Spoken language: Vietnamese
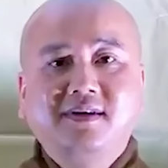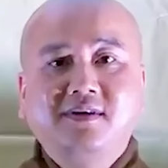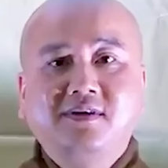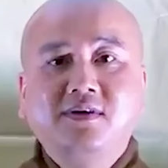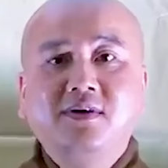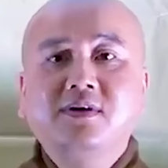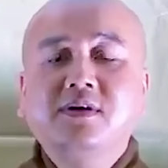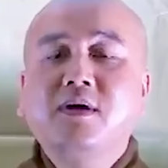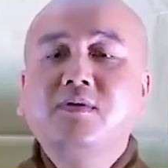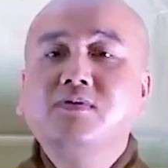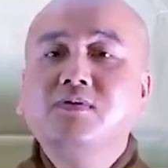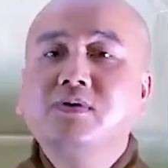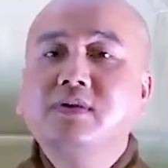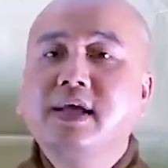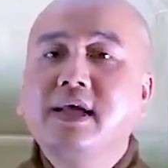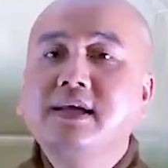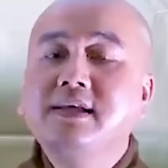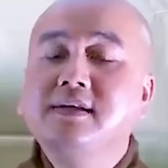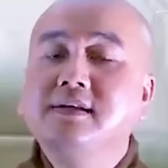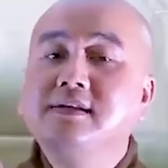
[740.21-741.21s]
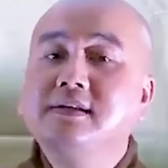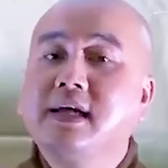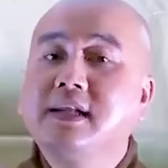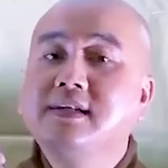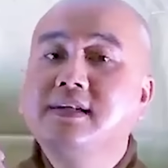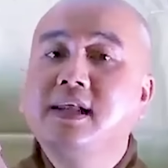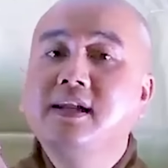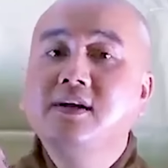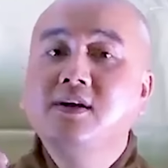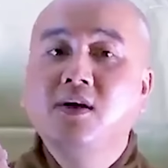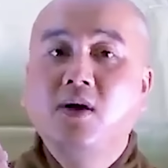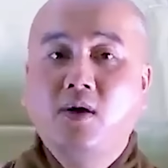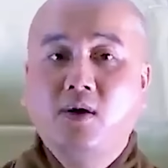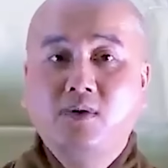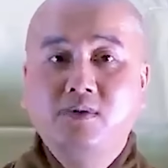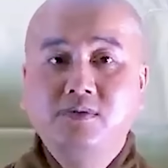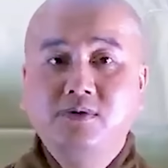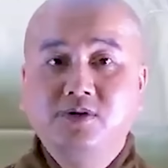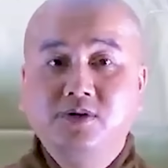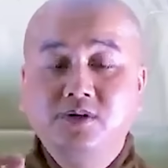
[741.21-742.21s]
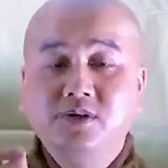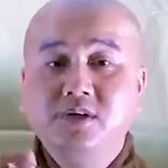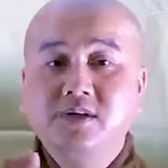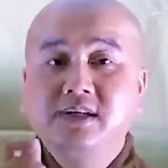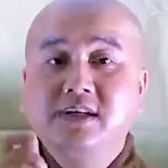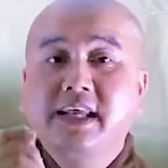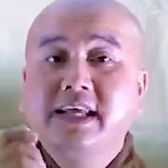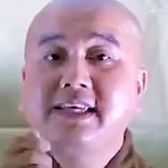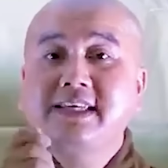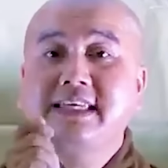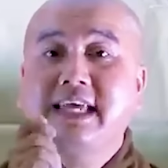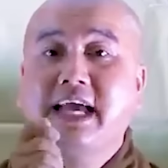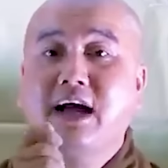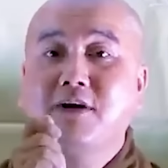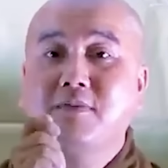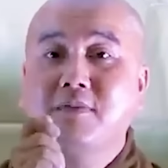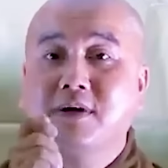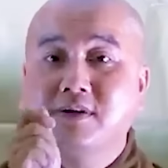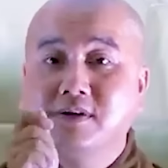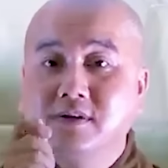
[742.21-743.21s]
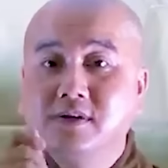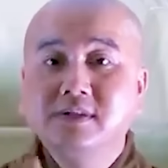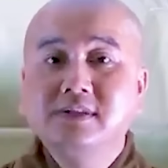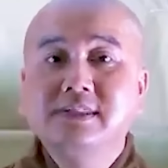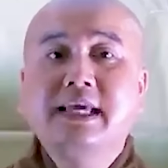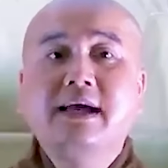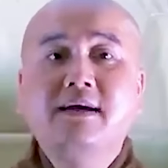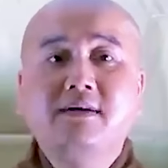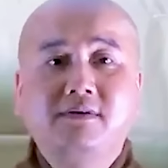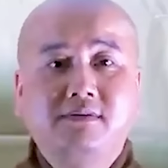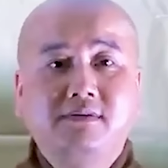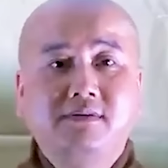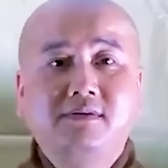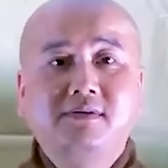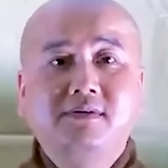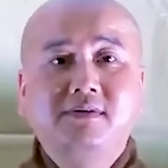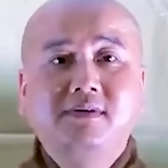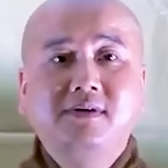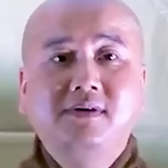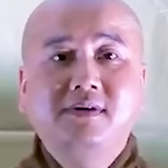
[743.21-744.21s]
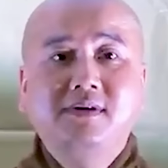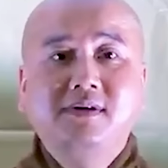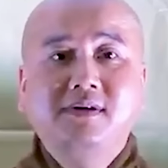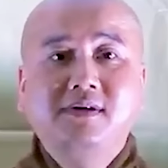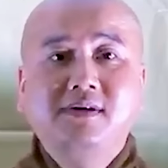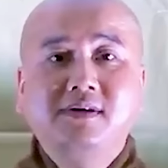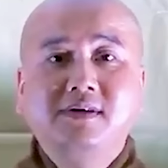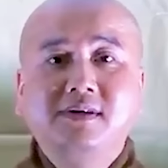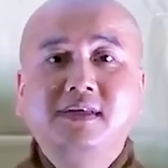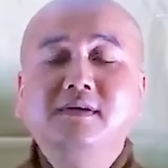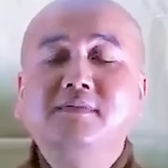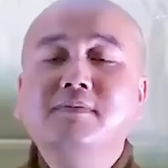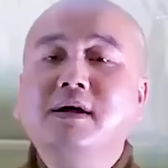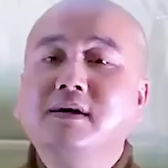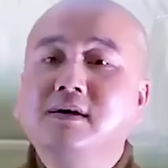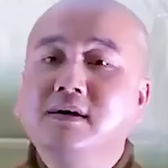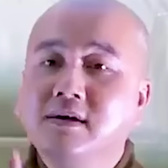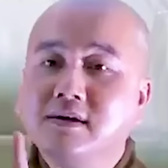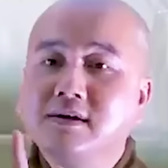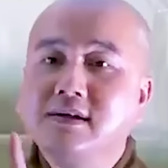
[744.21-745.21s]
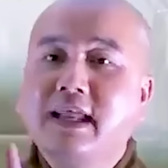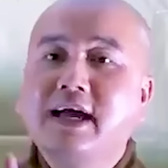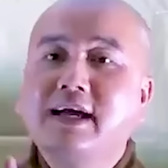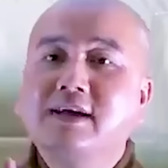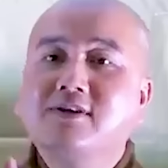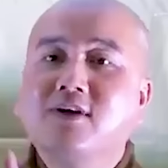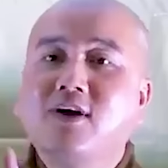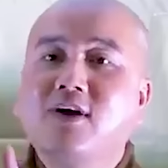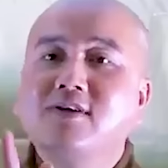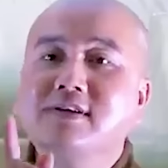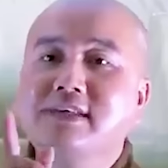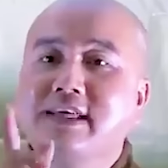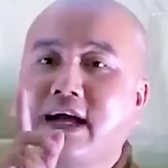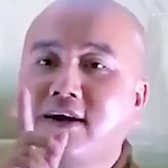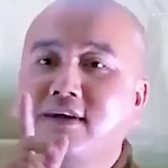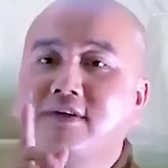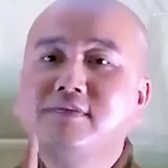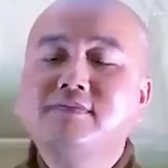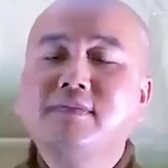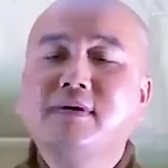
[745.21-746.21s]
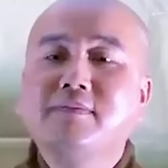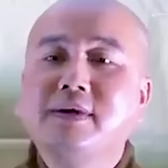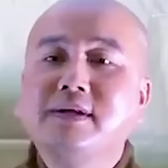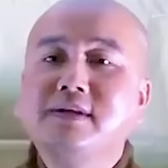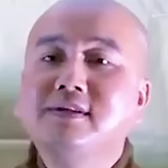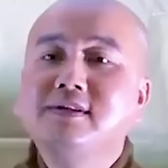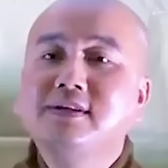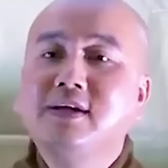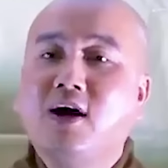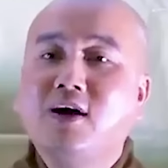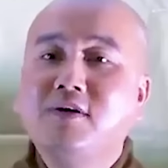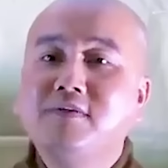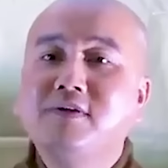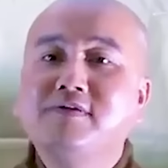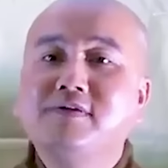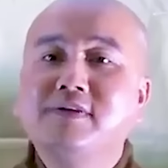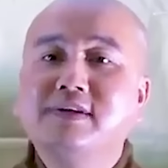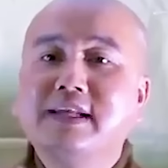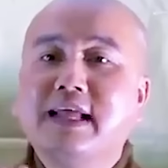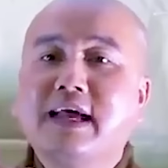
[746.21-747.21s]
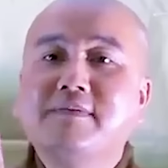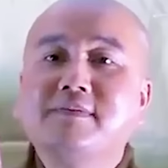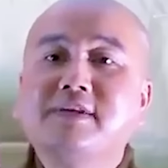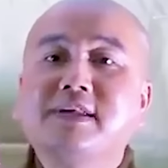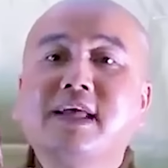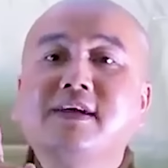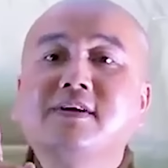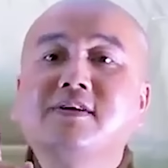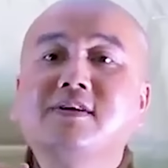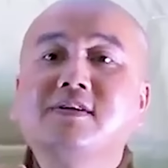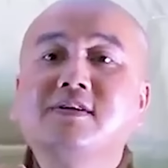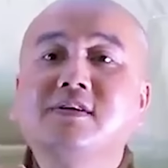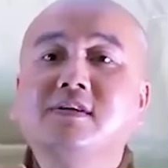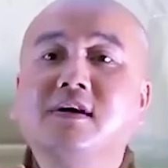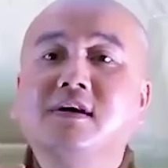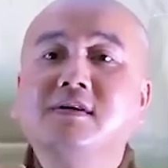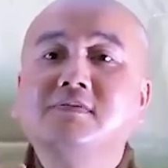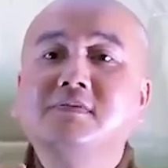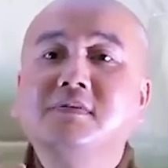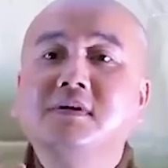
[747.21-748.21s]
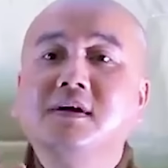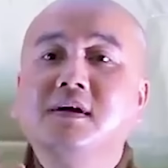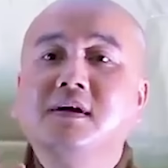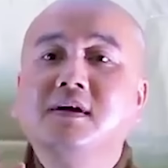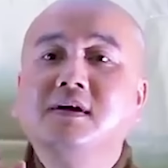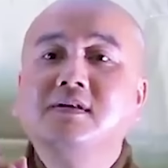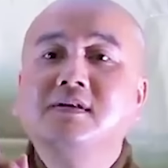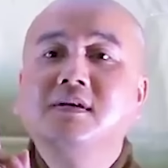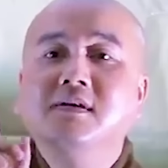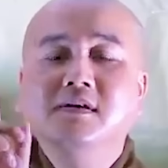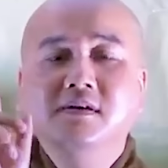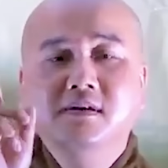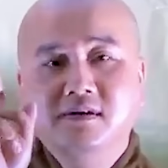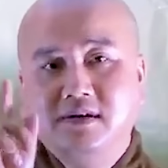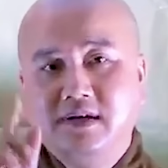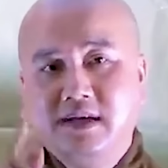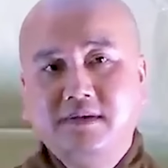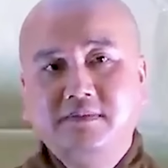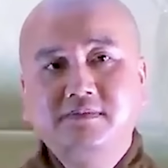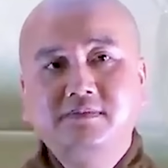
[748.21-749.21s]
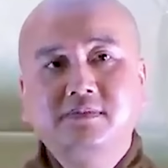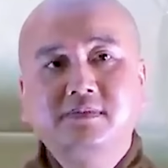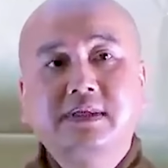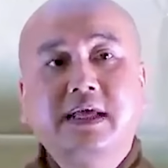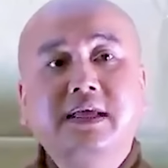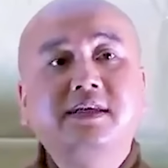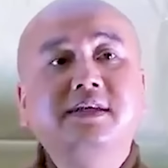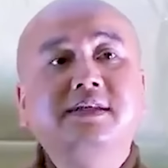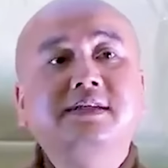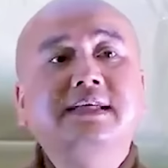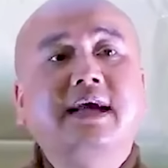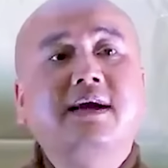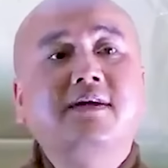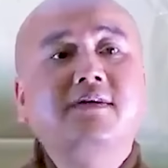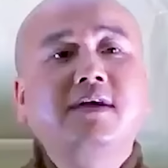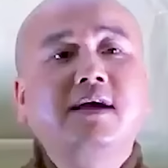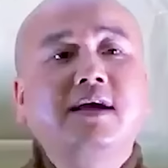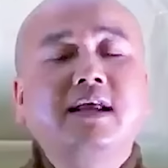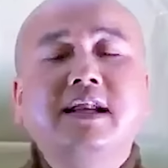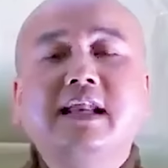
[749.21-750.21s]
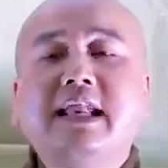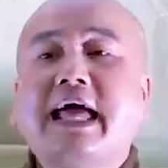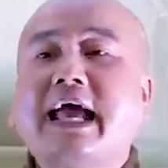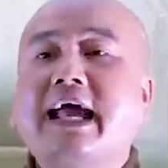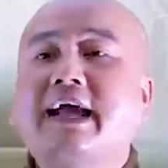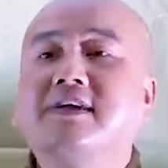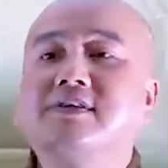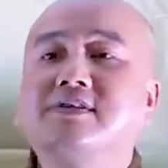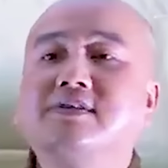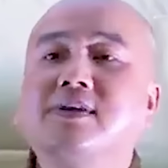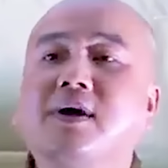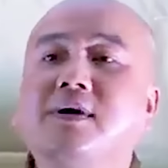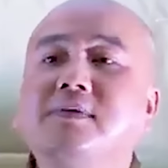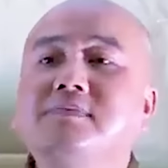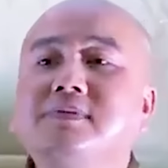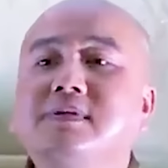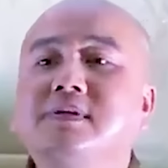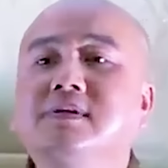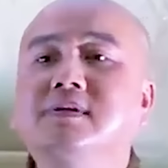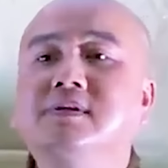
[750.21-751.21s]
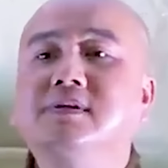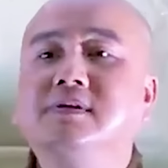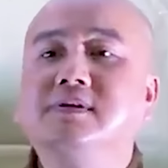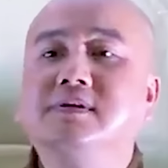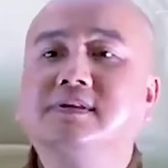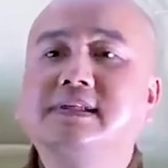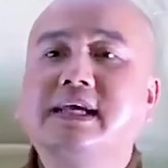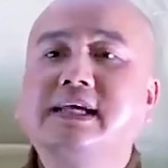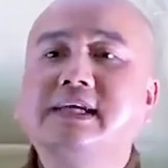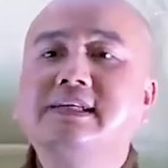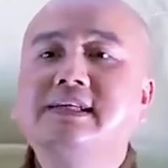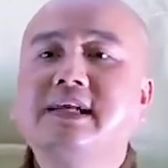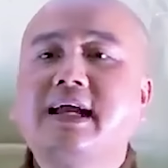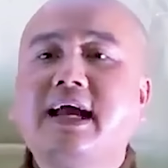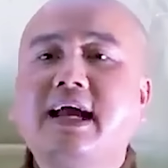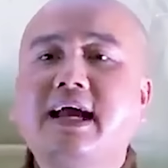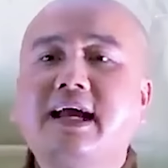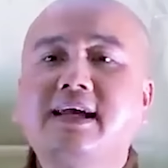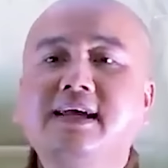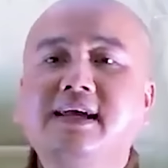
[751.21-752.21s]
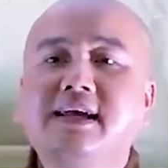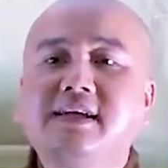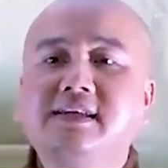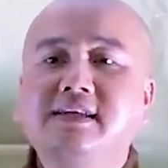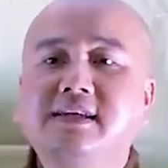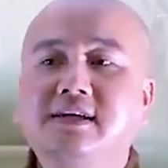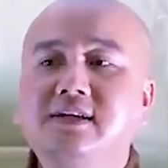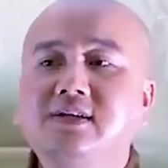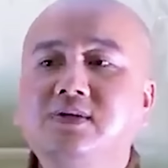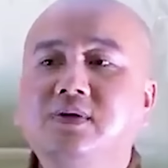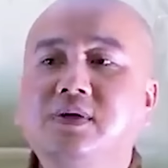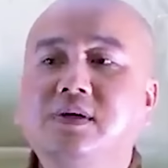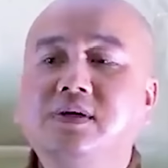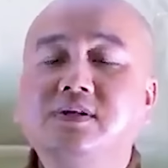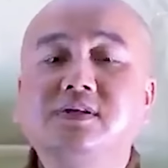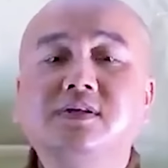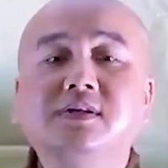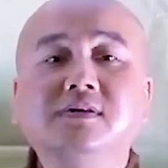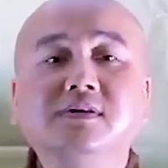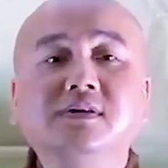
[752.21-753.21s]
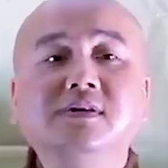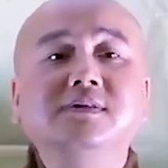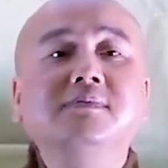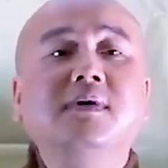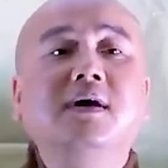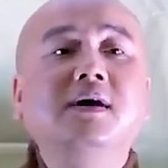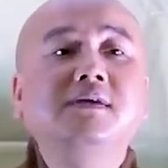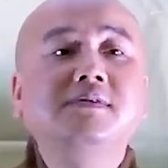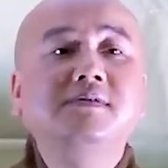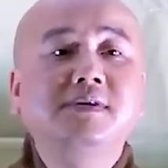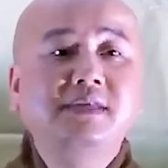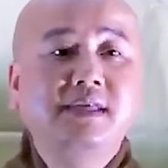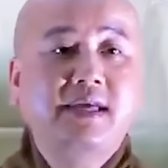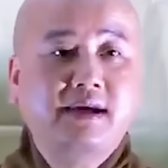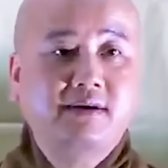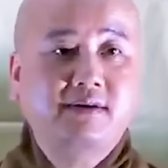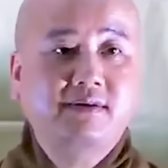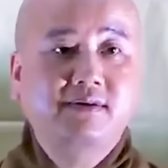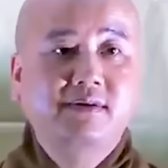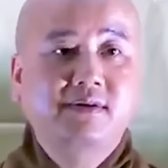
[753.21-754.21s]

Nó không có thấy những cảnh đánh lộn, rượt lấy dao mà rượt nhau. Nhưng mà ngược lại con cháu mà mấy đứa nhỏ bên Việt Nam nó thấy cái đó thường không? Thường lắm. Tại vì sao? Làng xóm thường xảy ra những chuyện chửi bới với nhau,